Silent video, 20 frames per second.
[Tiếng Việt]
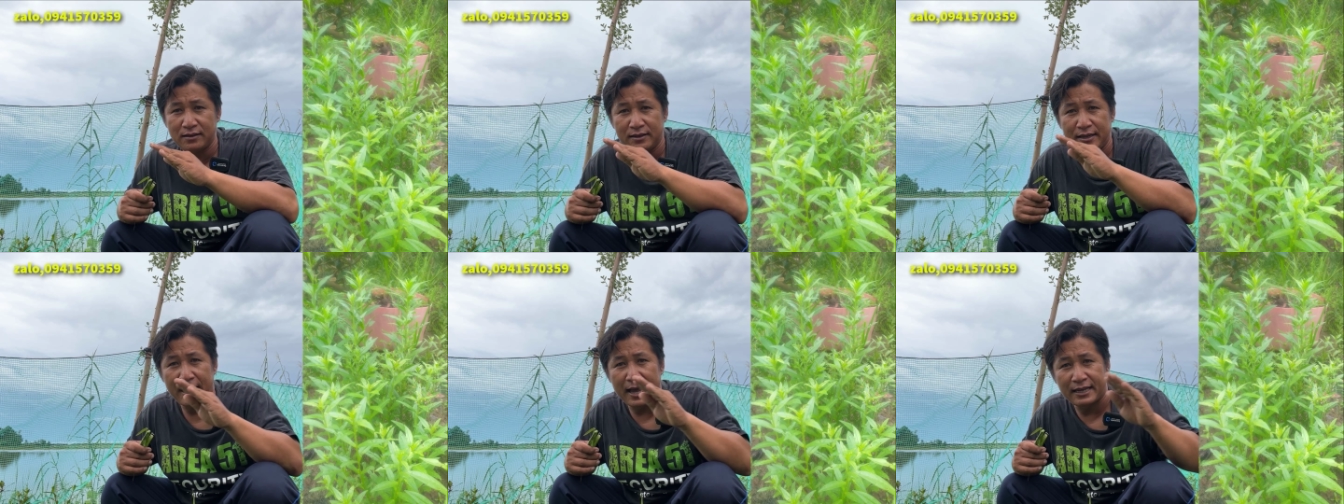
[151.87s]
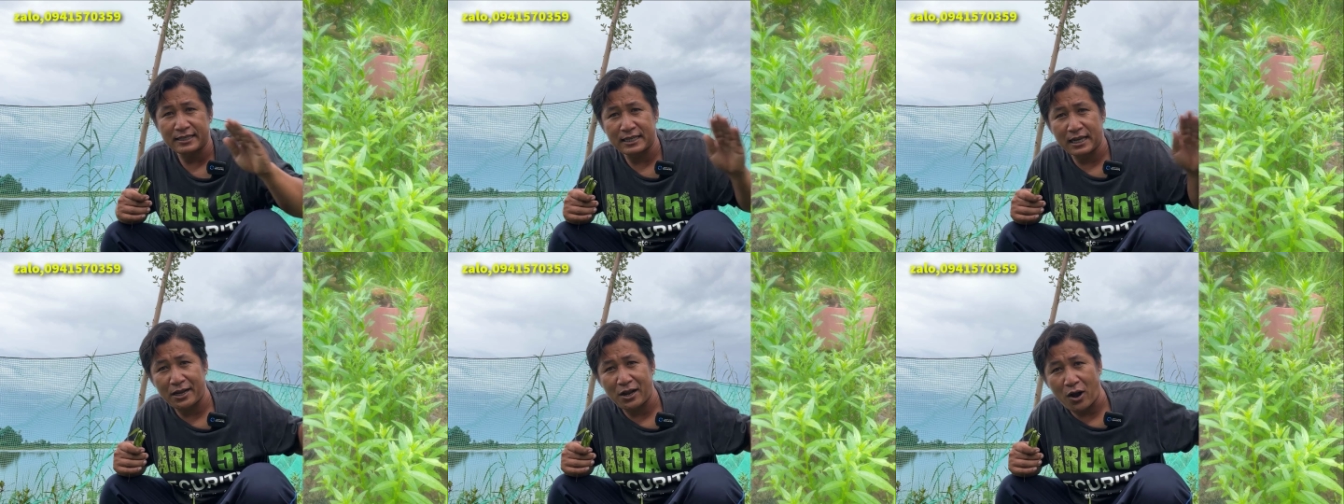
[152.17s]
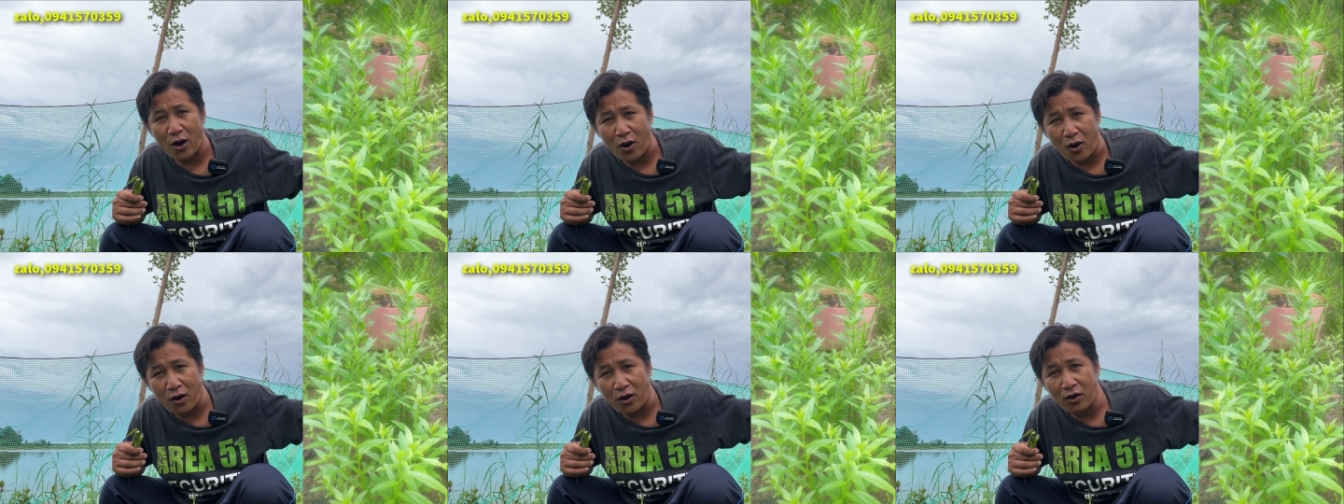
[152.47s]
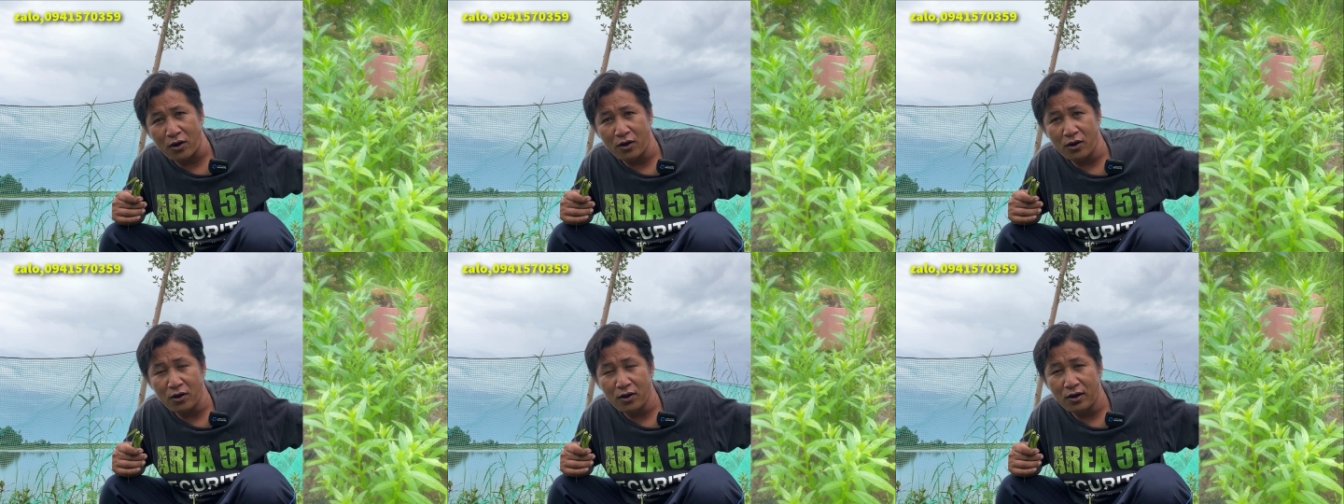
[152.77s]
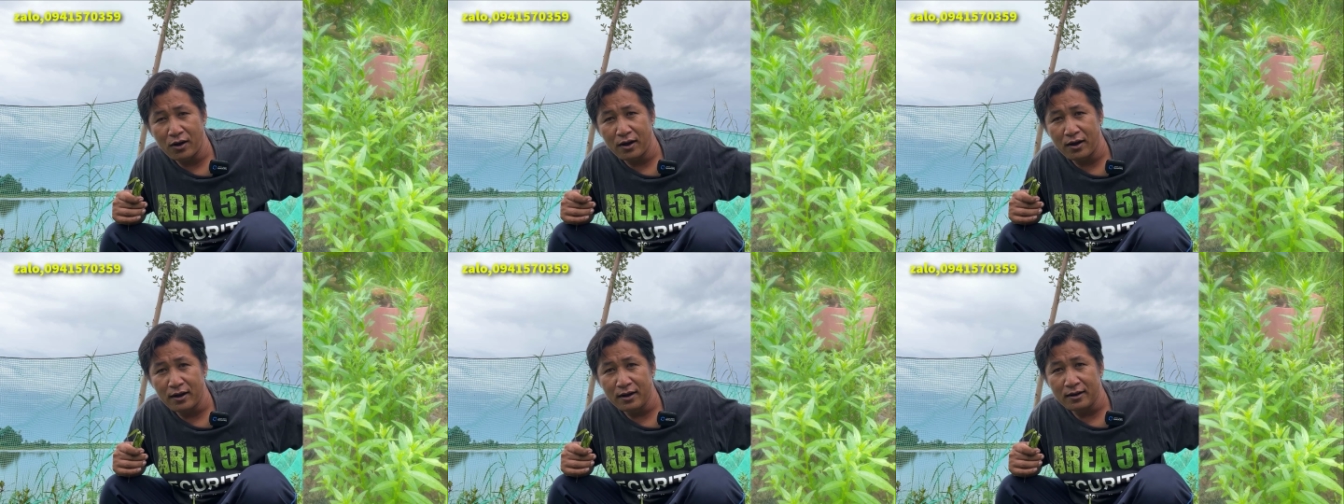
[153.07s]
về sài gòn
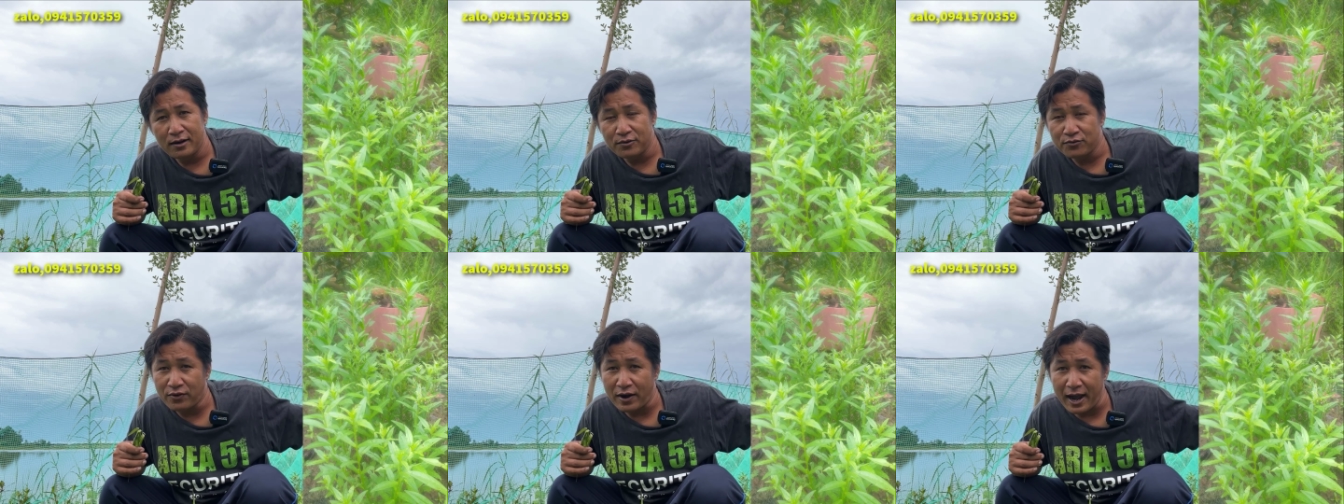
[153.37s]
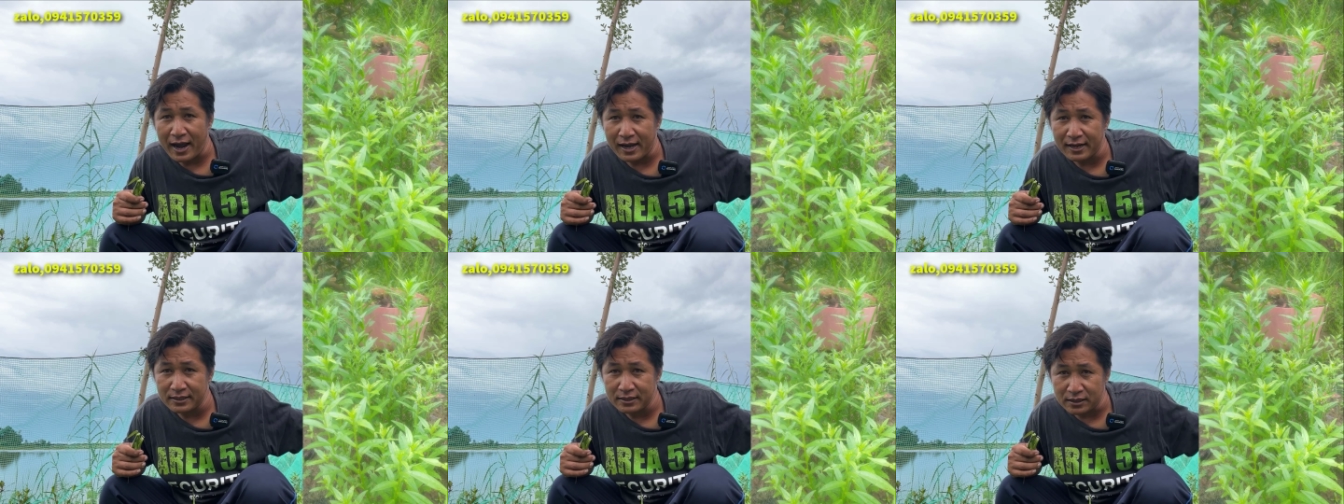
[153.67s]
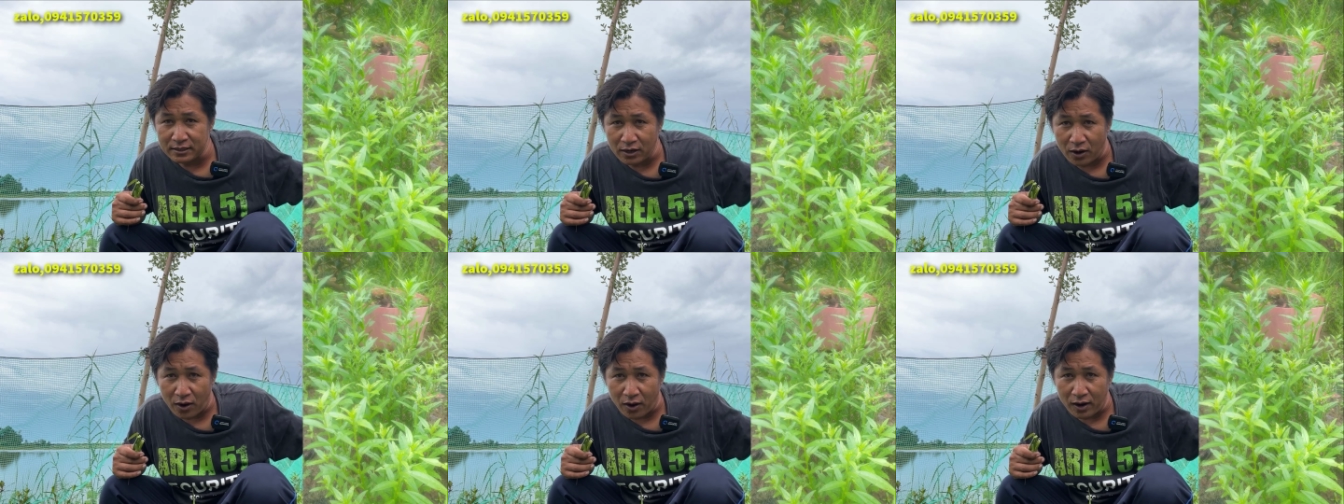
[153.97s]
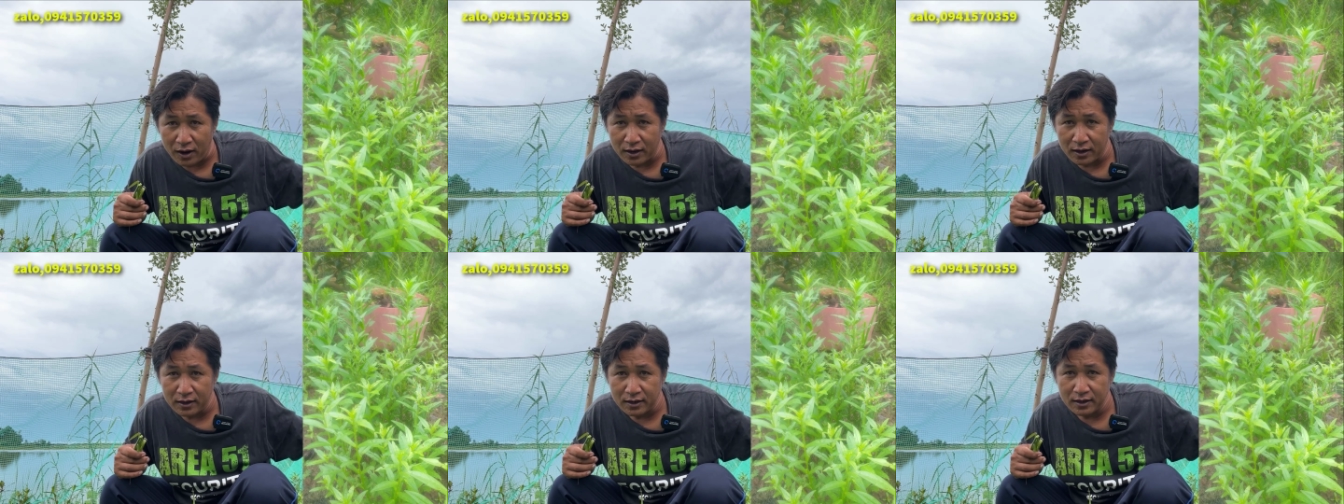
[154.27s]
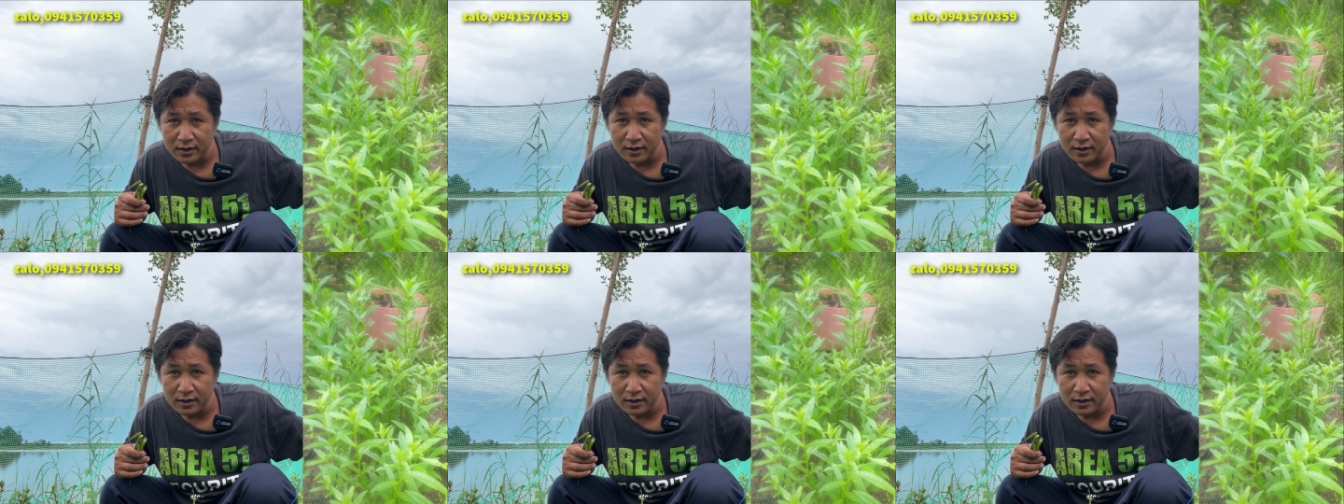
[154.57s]
phát ở trên đó